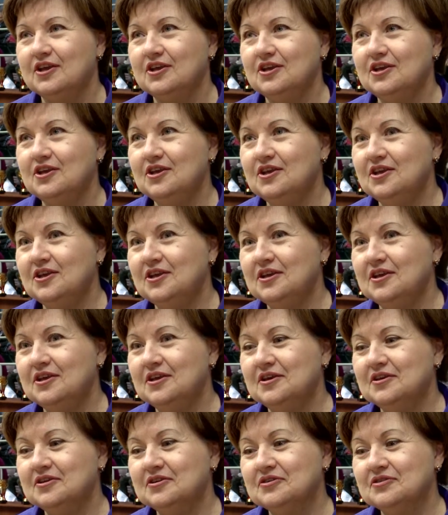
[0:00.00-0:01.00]

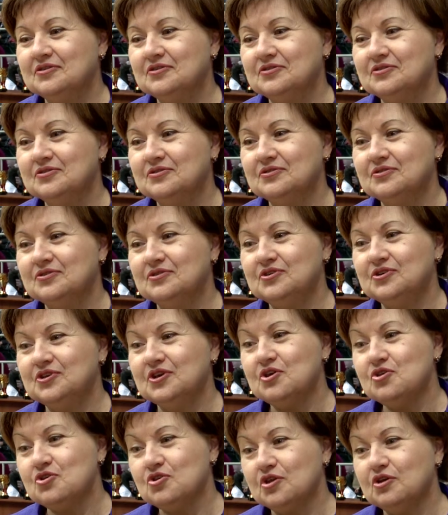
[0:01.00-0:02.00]
И э,
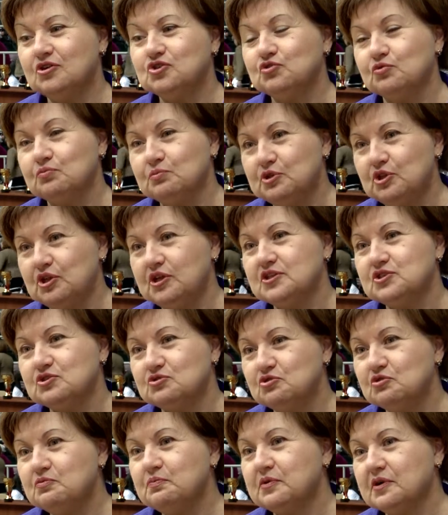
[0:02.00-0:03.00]
я считаю, что вот мы
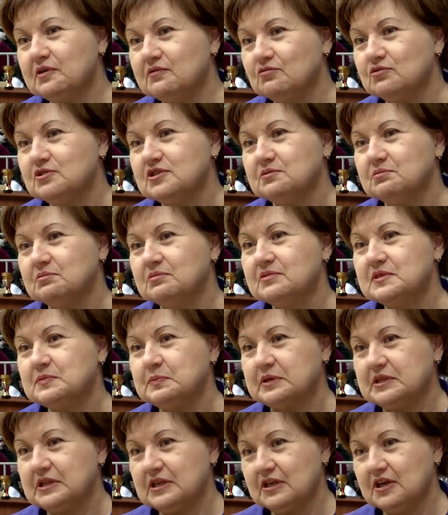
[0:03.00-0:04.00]
третий год проводим
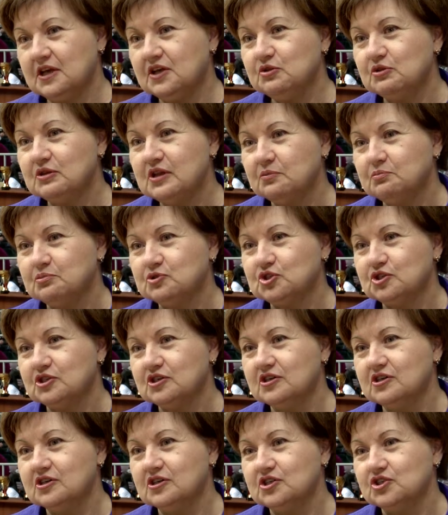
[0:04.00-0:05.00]
спартакиаду для
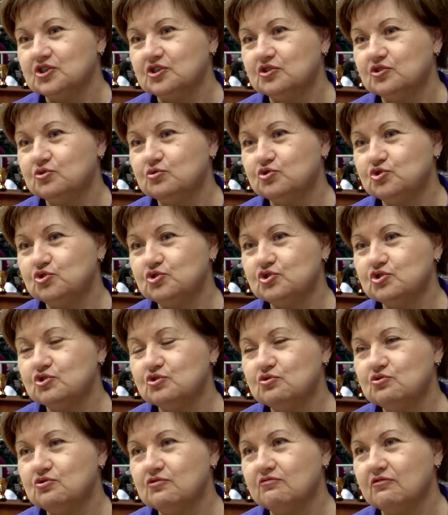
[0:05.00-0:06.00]
пожилых граждан. Это очень
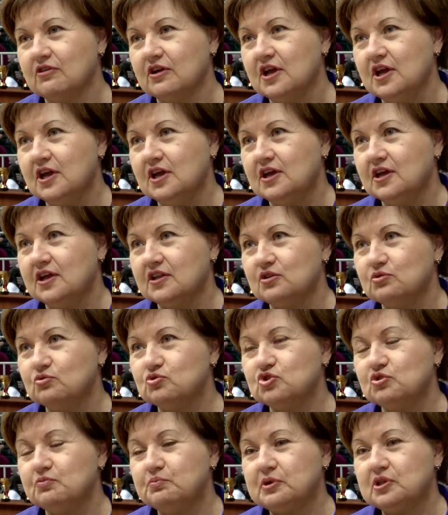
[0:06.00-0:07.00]
здорово, это
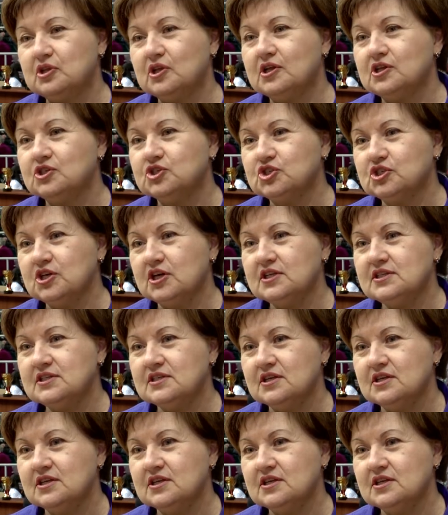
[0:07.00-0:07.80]
нужно продолжать.